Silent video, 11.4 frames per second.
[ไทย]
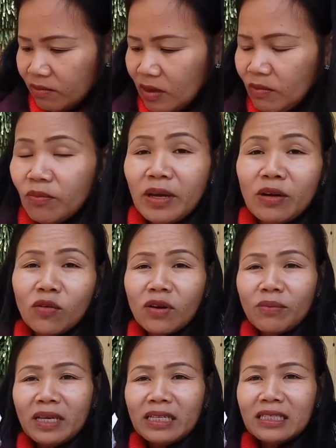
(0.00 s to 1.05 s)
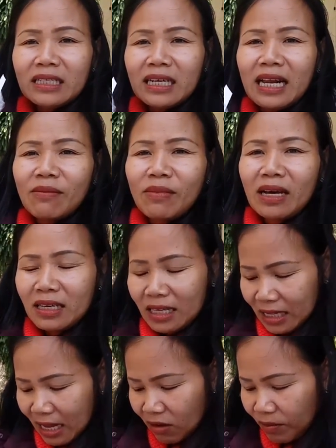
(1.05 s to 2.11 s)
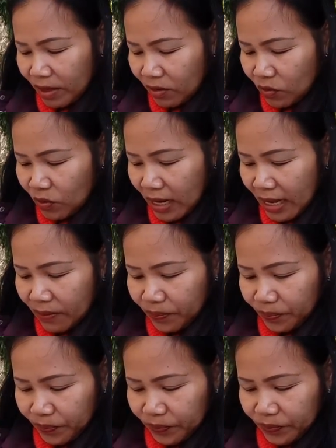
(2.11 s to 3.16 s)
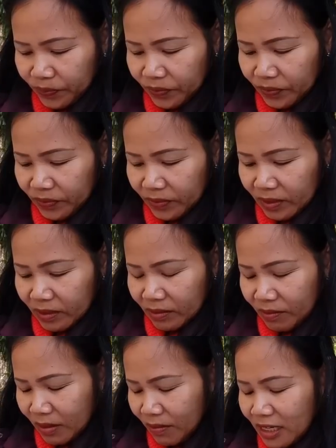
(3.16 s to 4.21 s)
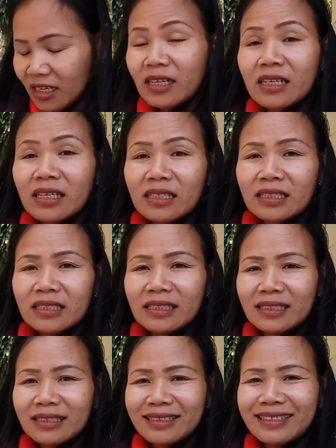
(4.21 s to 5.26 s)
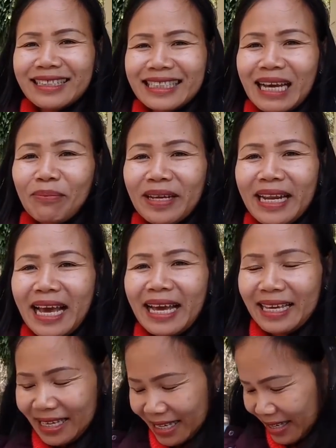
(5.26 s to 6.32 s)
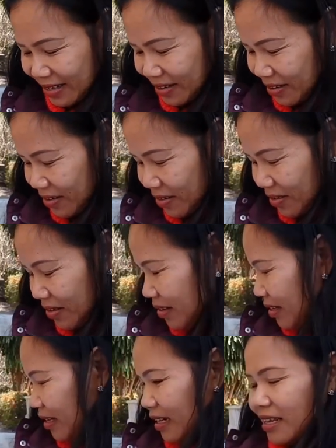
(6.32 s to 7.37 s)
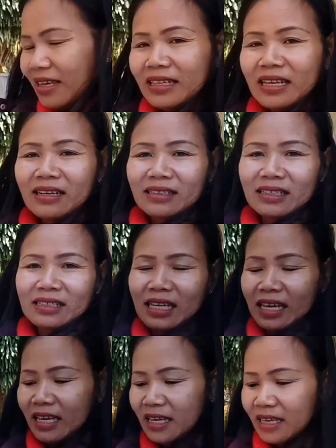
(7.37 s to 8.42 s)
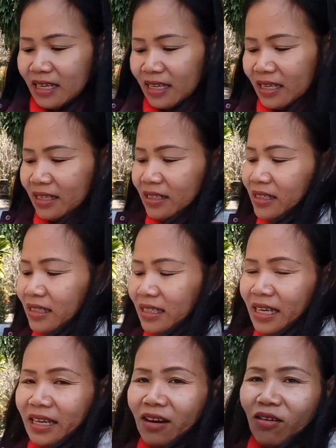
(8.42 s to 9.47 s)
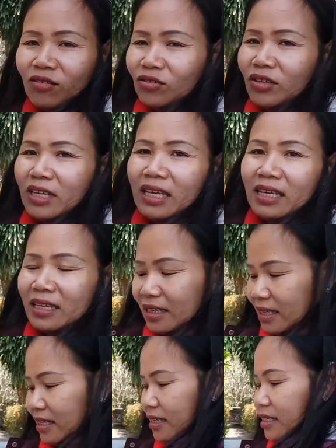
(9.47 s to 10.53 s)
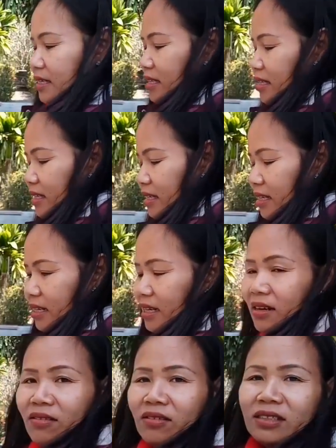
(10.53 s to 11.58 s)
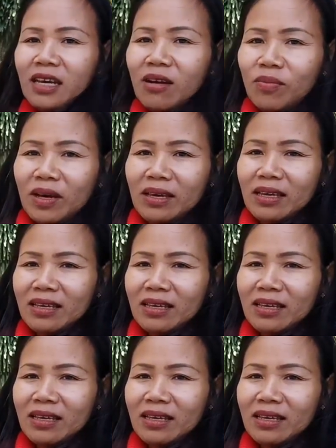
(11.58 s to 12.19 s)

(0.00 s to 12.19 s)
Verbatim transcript: ไม่ไม่รู้ว่ามีชื่อใครมั่งยายตาก็ไม่รู้นะ มันมันเยอะเกินจำไม่ได้ยายตาก็จะใส่ใส่กล่องตัวนี้ เราก็จะเอาไป